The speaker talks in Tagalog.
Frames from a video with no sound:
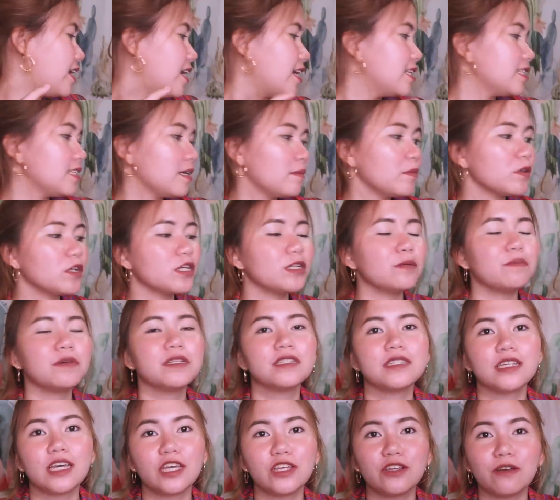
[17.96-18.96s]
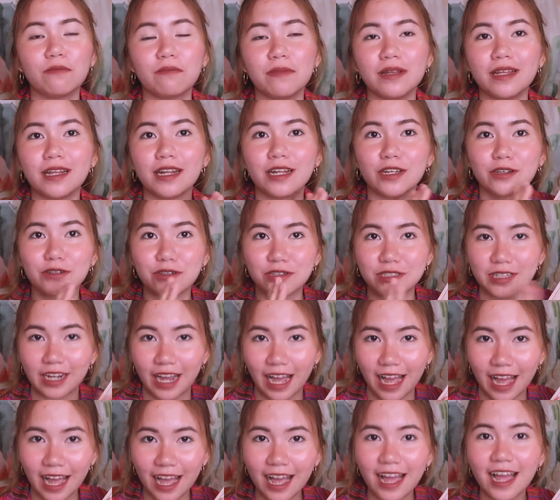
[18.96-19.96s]
And sabi ko naman sa inyo, binalik ko
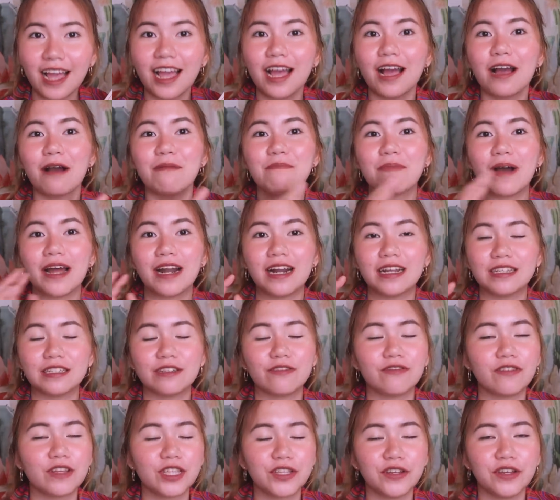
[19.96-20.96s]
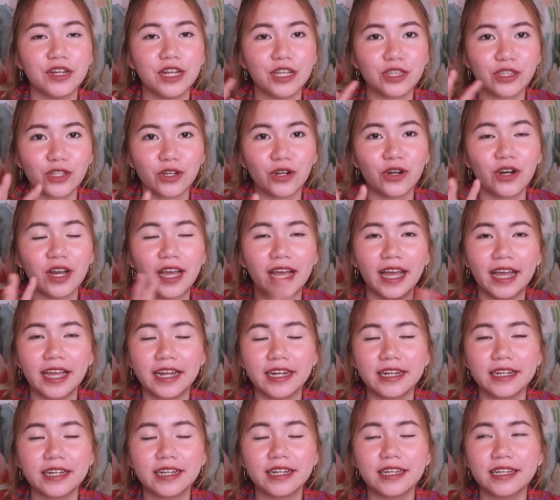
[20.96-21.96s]
siya para sa video na to.
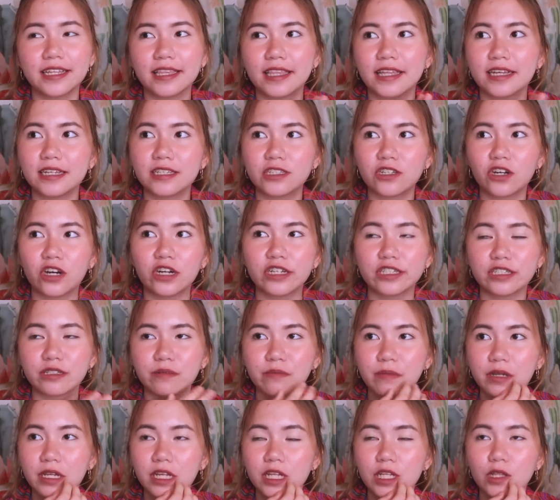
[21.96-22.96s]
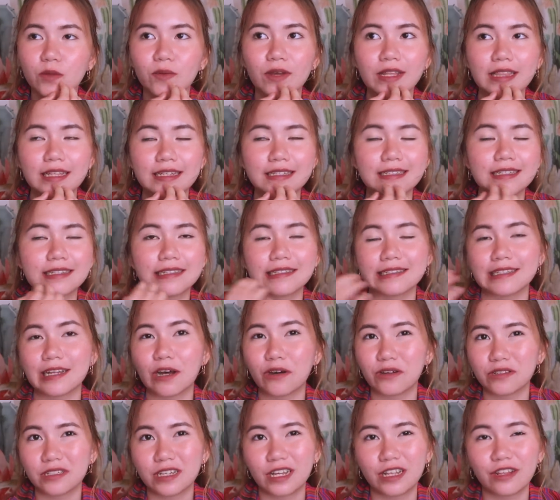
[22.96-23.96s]
And this cost me
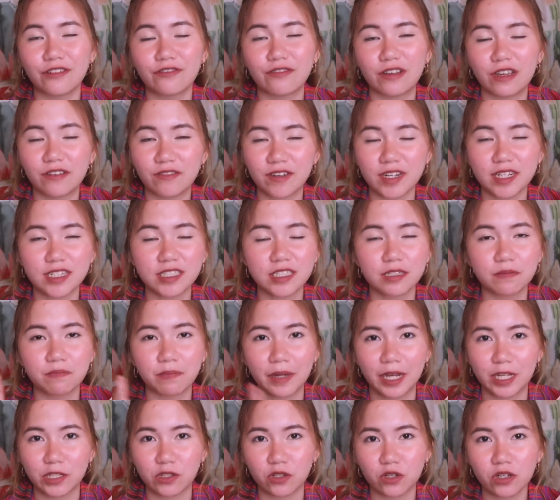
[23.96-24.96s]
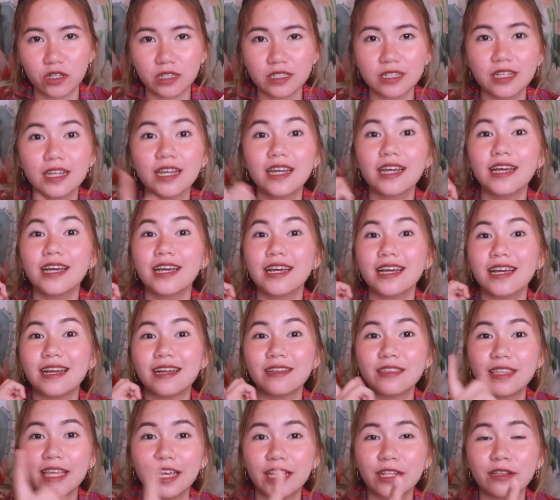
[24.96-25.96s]
26,500 pesos.
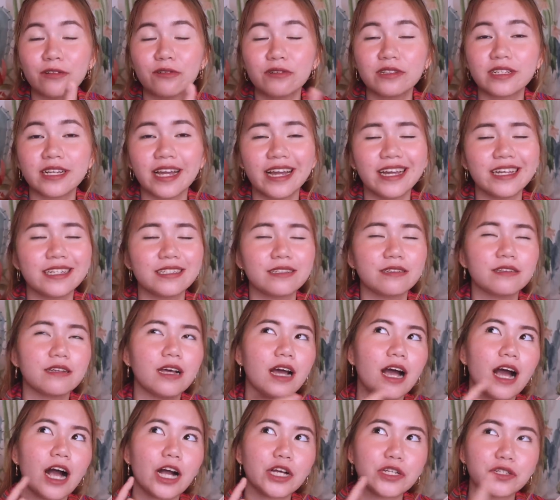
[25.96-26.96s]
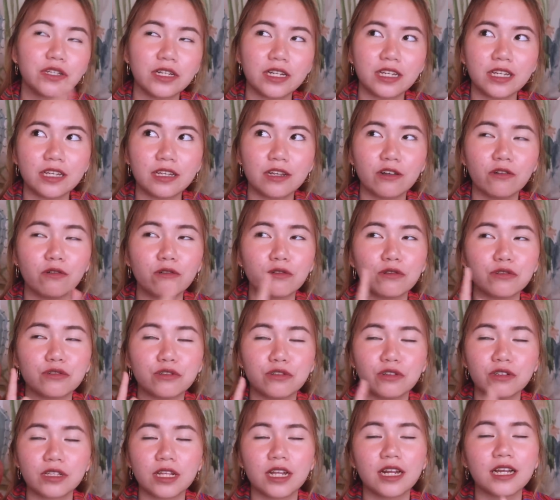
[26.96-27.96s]
Take note guys, actually, kung
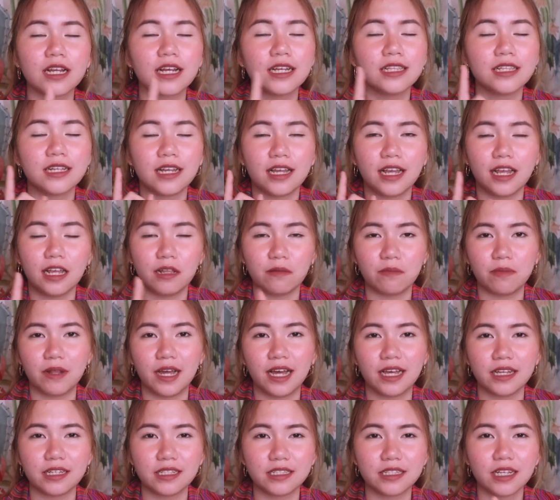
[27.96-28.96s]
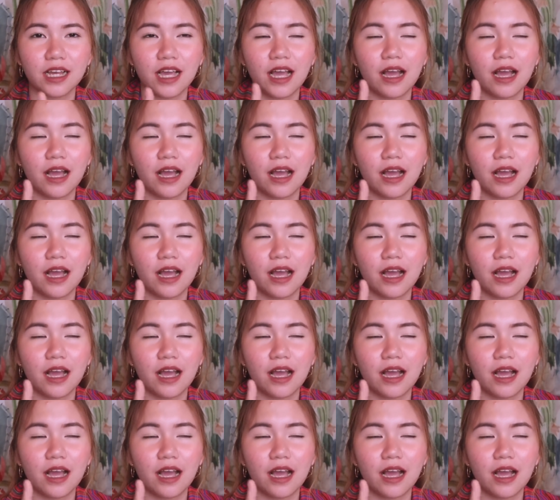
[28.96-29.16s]
gusto nyo talaga ng 8 Plus,